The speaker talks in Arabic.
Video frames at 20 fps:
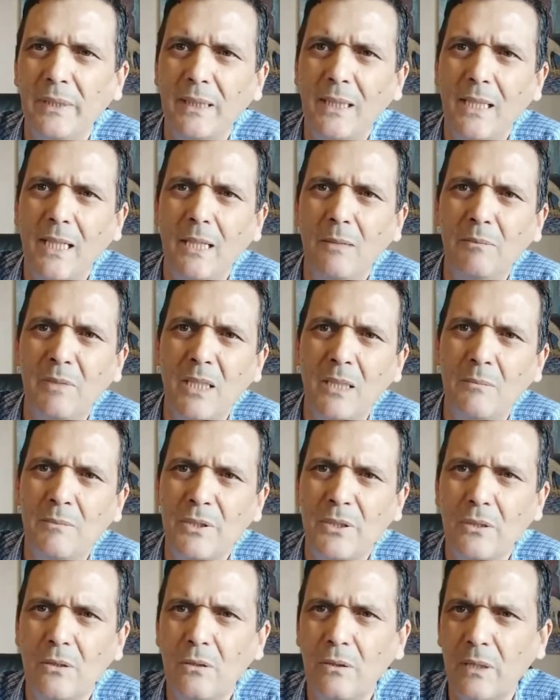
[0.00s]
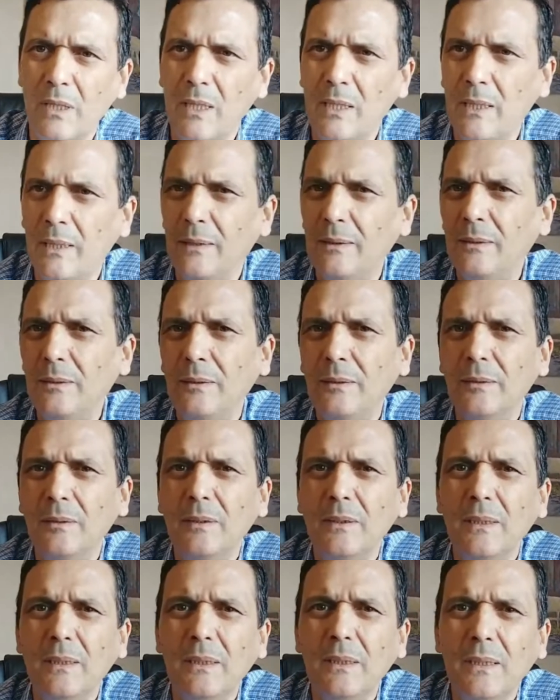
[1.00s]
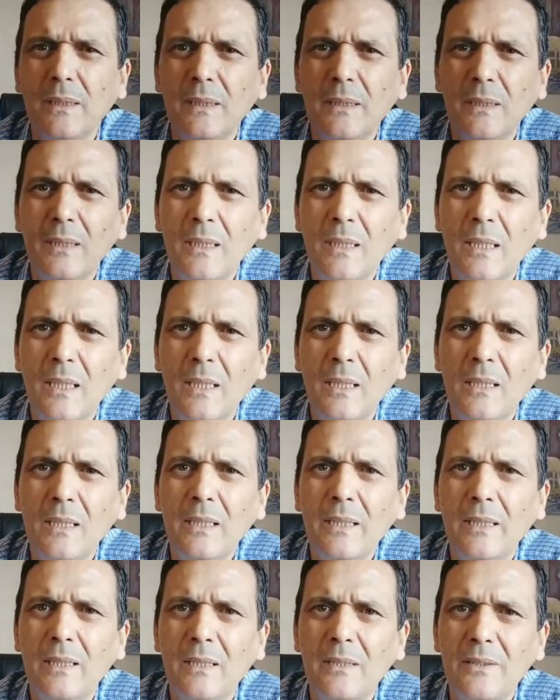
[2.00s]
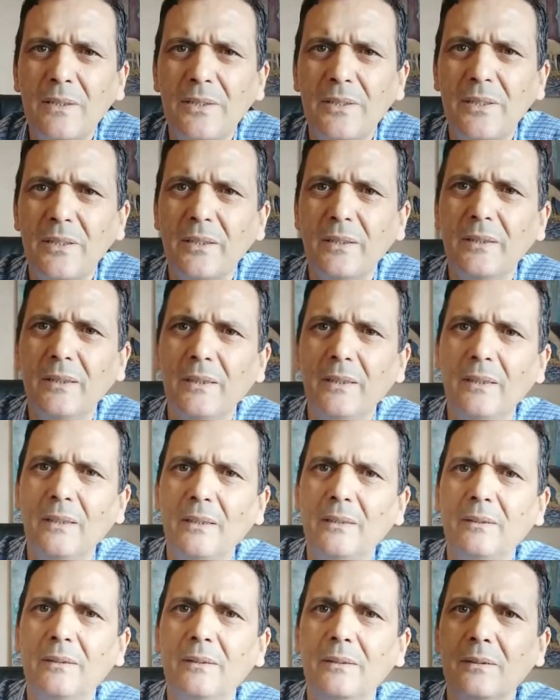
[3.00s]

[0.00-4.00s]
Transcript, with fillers: هذه الحملة المسعورة اللي كنت آه،